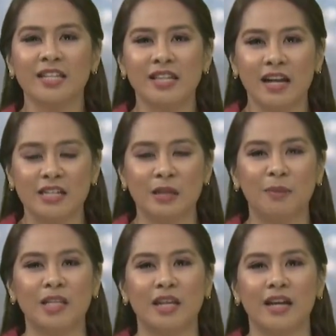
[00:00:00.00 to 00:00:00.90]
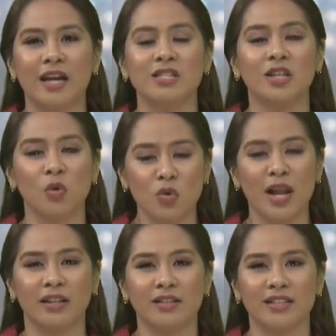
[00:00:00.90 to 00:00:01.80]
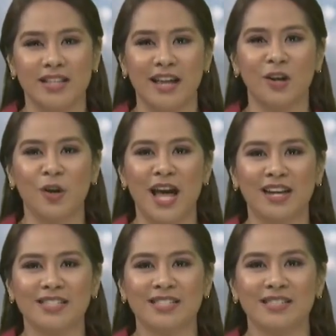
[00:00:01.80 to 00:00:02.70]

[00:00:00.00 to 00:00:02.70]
Ang detalye sa balitang yan sa ulat ni Daryl Aklat.